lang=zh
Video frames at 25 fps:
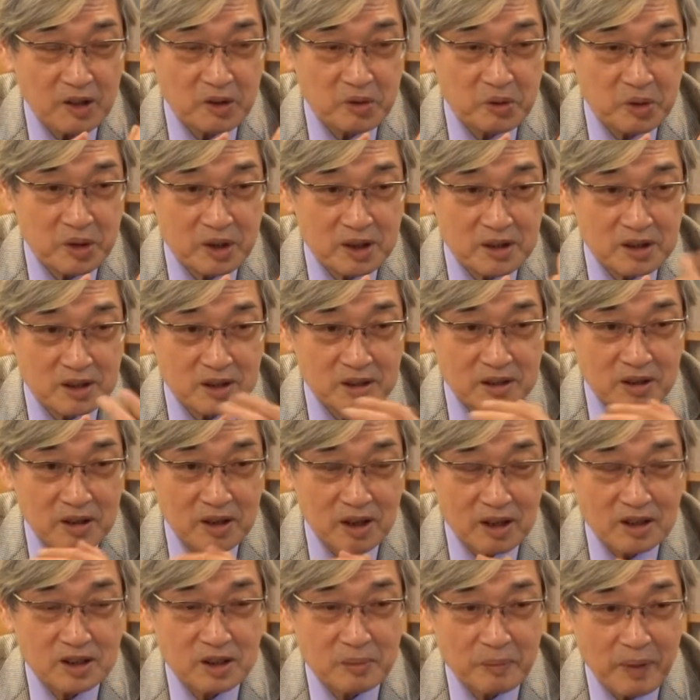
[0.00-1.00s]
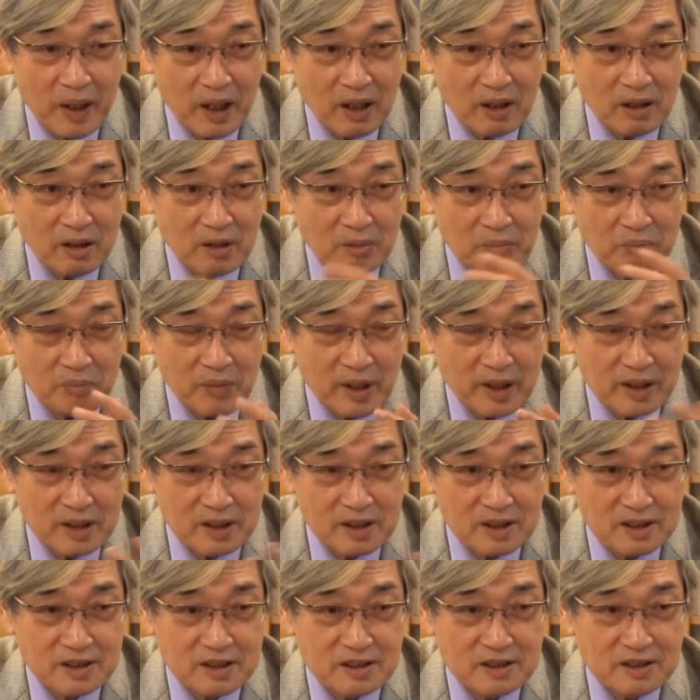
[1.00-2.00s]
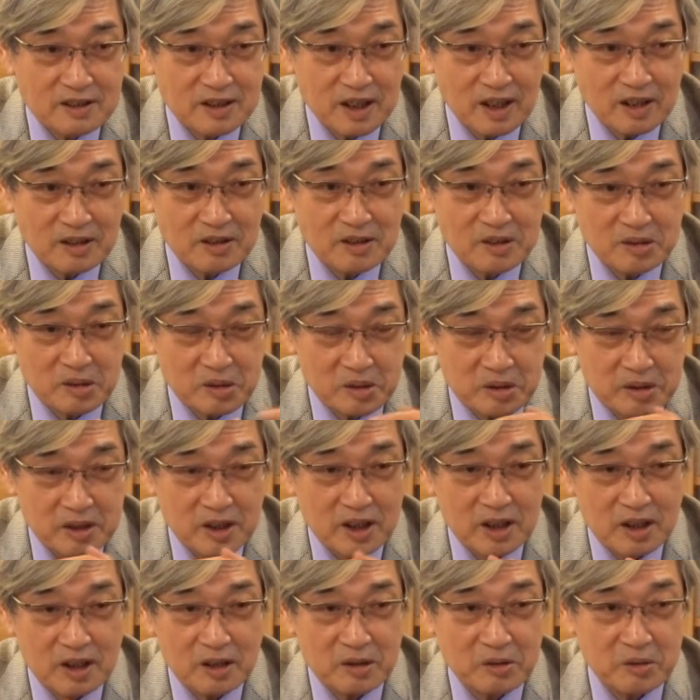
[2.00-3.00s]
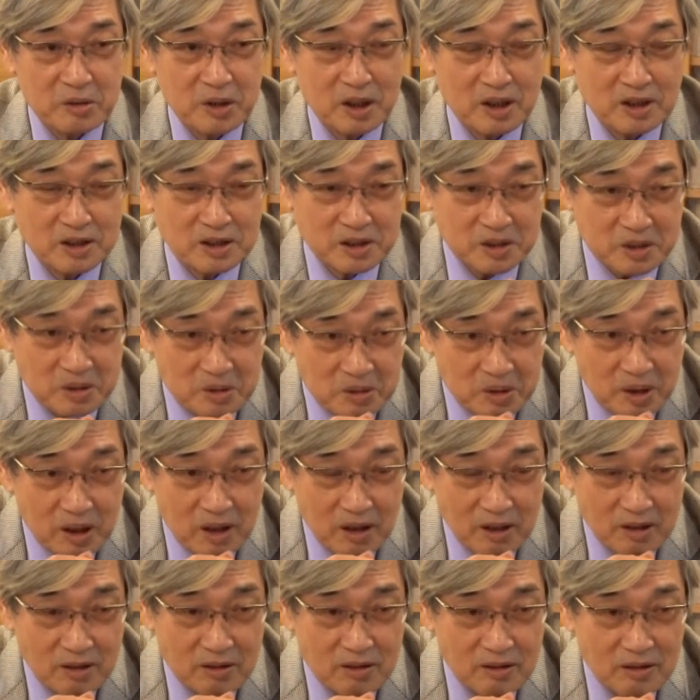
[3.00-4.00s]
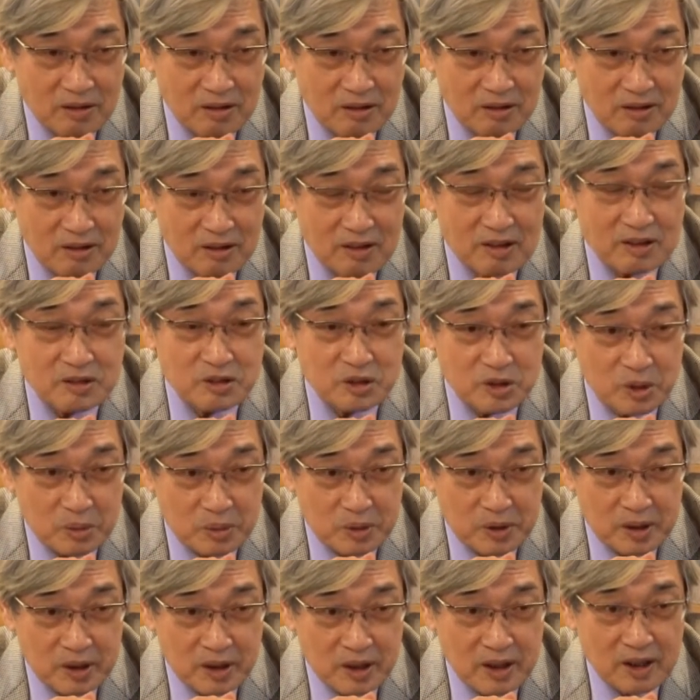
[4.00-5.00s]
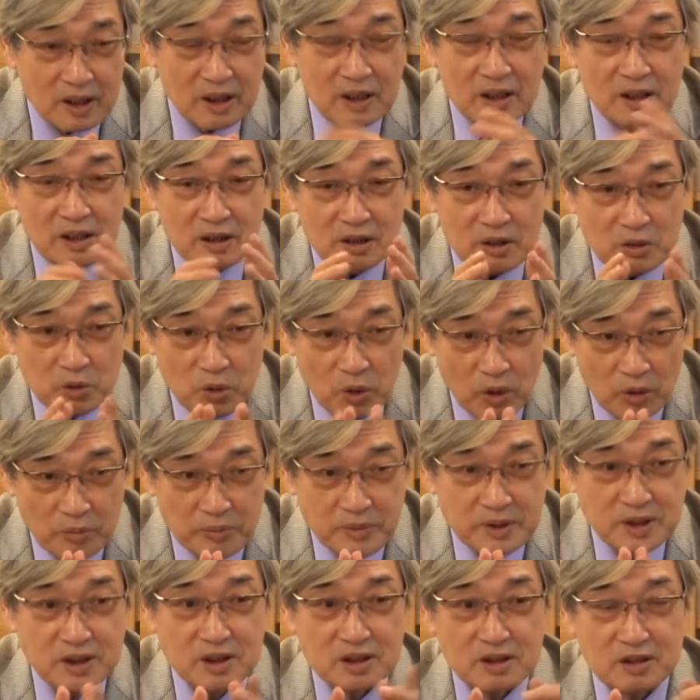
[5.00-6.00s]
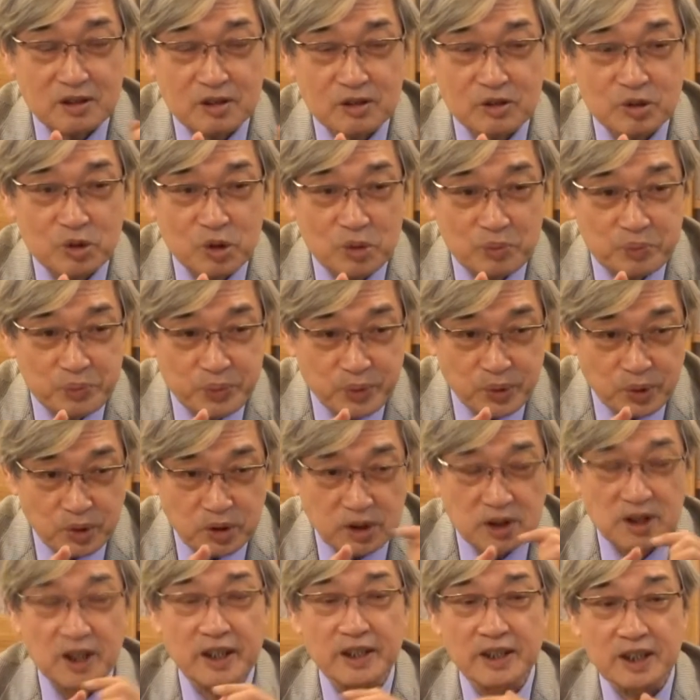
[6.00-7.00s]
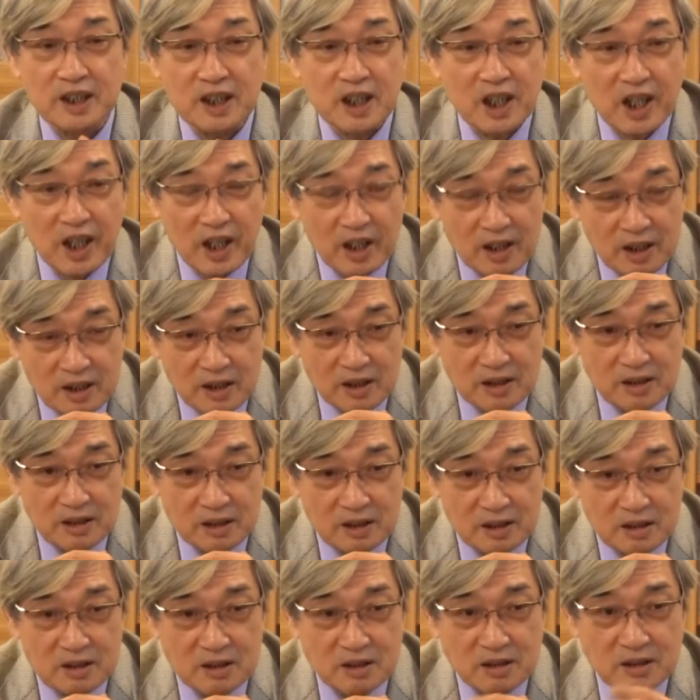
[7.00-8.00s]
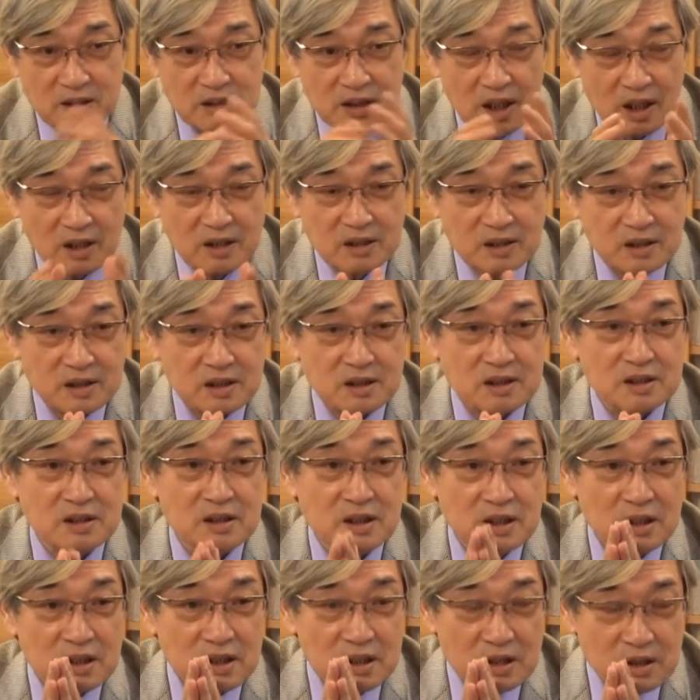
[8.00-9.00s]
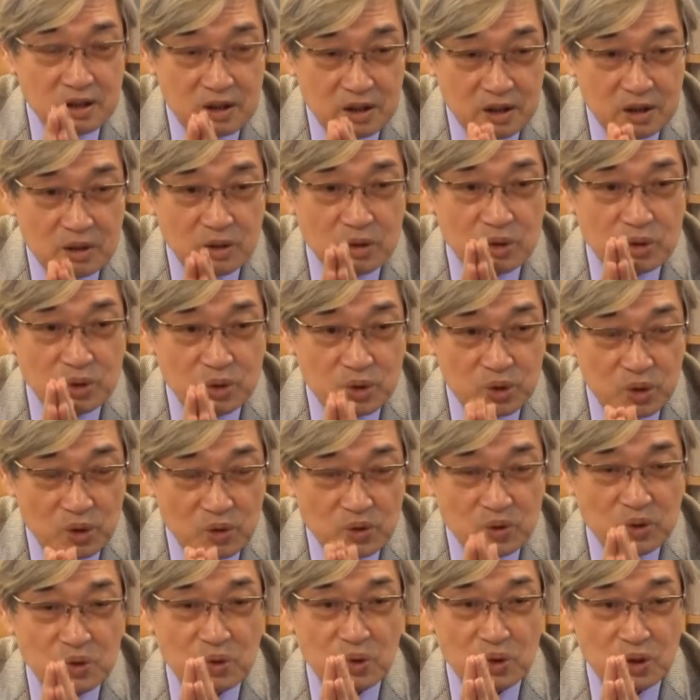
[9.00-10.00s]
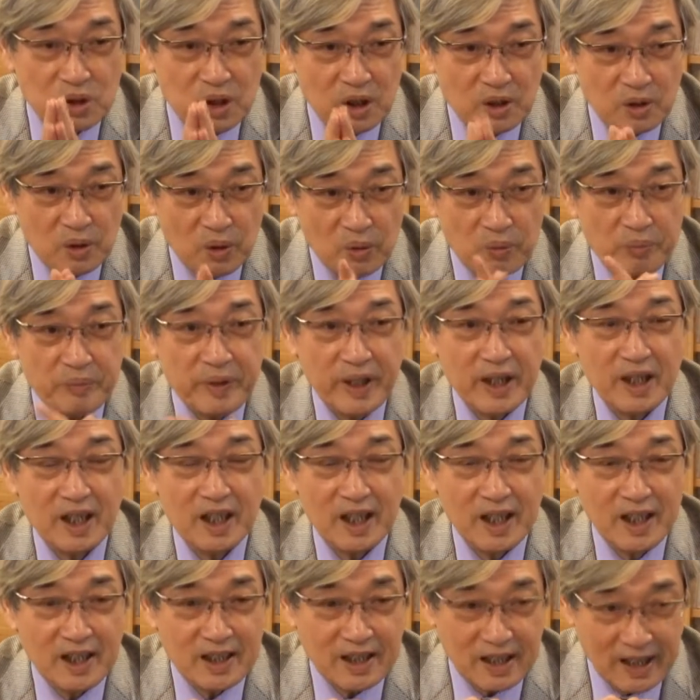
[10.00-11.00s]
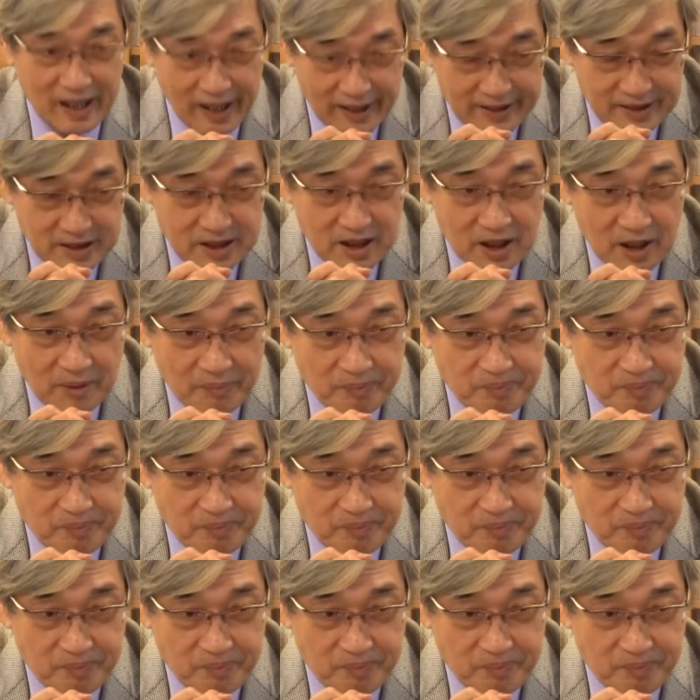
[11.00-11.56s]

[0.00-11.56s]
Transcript: 月只有二十八号，每隔四年就有一个二月二十九号，对不对？我们只是去补这一天而已。但是，就中国的农民历来讲，